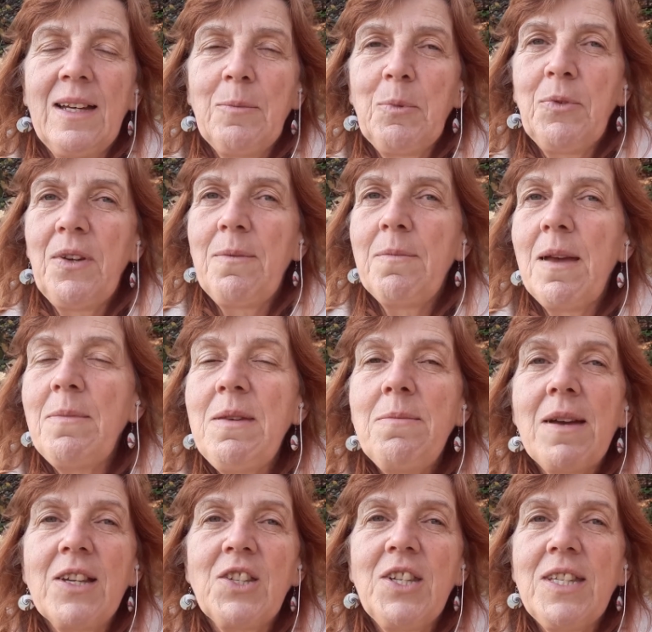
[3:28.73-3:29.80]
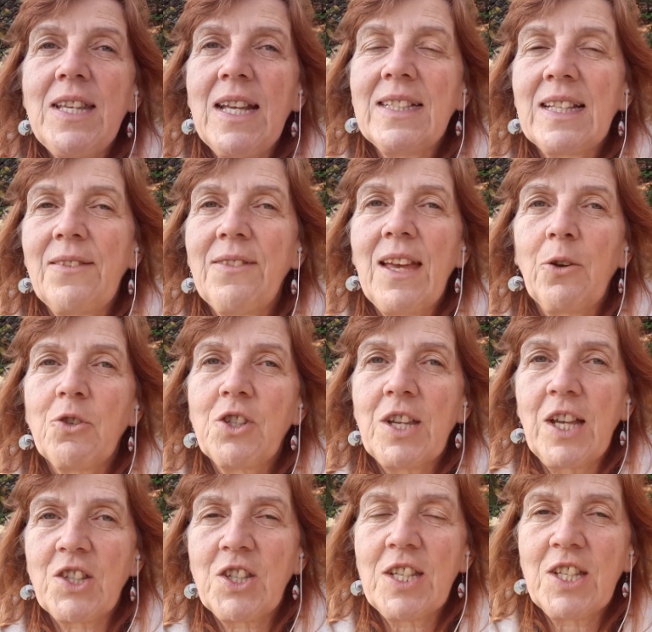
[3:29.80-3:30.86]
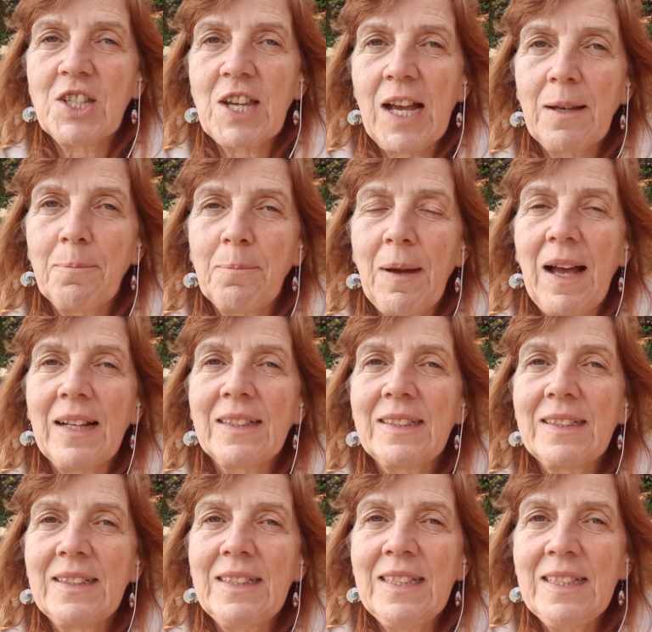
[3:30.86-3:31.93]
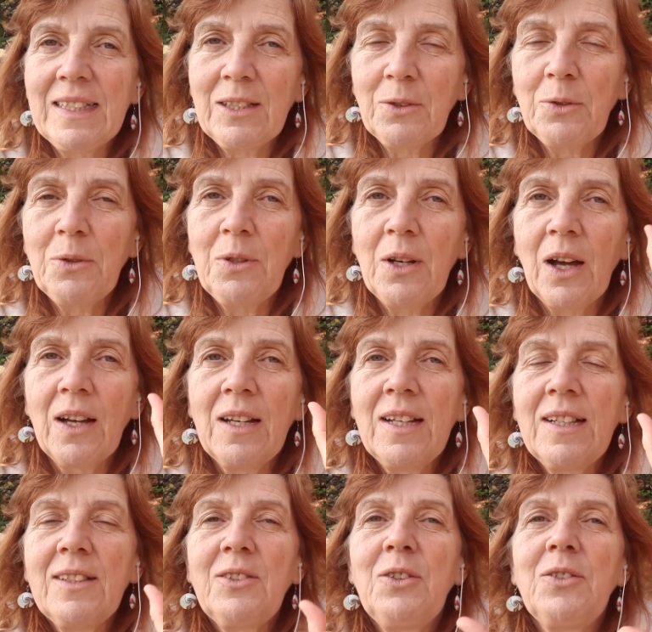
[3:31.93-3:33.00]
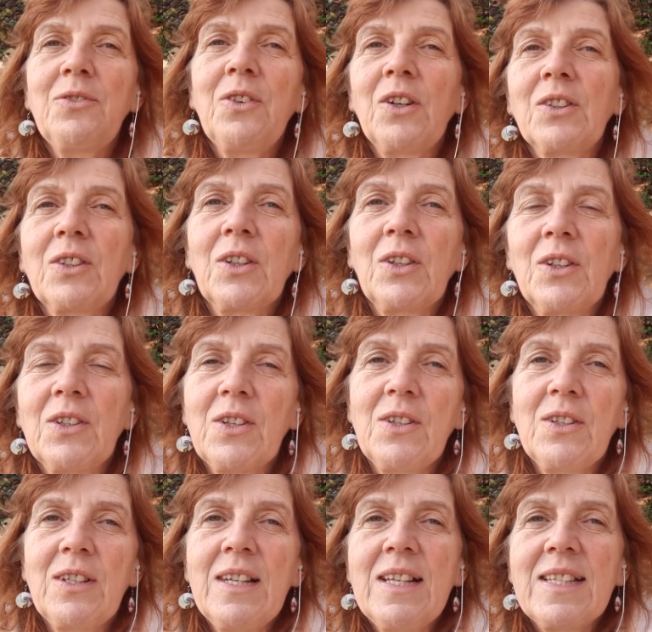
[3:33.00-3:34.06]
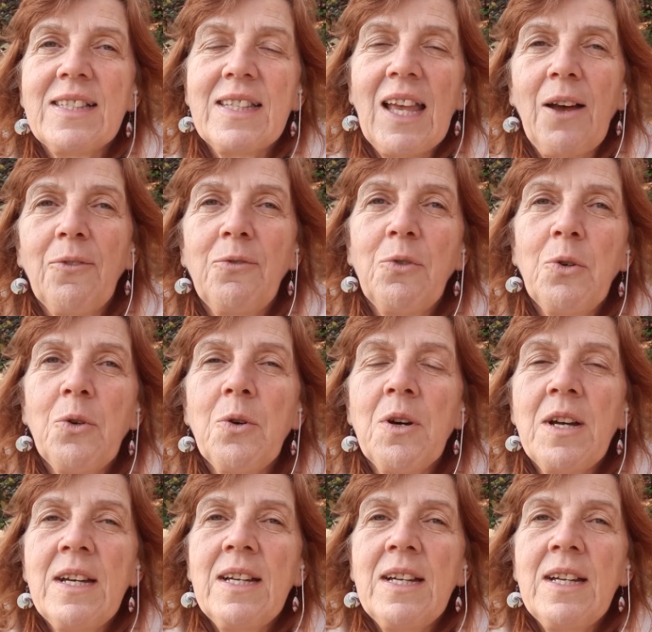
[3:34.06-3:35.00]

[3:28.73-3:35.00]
Vous pouvez même imaginer que ça vient recharger chaque particule de votre euh, cerveau,